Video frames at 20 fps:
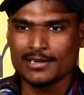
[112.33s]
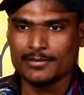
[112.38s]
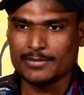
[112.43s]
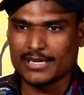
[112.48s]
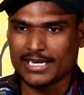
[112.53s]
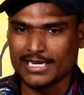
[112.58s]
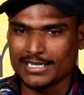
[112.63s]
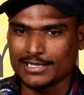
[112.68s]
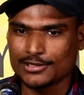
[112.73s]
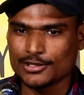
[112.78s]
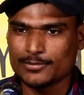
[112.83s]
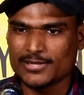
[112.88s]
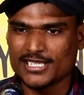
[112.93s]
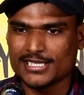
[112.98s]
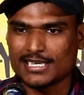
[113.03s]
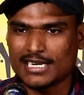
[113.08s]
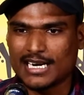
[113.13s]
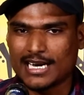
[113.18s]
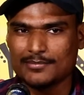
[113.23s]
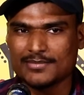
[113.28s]
मैंने तो
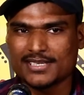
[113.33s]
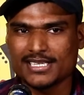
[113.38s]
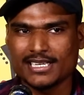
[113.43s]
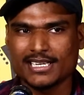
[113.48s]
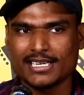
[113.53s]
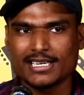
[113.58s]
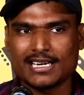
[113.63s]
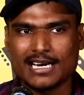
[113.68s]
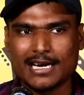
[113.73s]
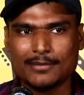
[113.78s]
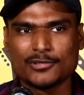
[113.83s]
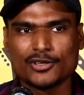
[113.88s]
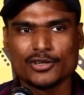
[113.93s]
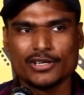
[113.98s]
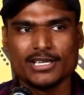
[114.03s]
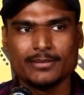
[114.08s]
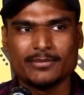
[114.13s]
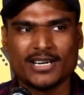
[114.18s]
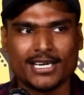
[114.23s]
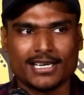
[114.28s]
बस राम से है राम को
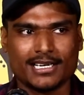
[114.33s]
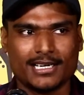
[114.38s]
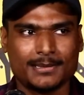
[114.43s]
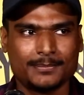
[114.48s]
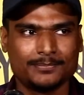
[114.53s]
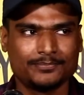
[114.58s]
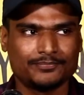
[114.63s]
ही मांगा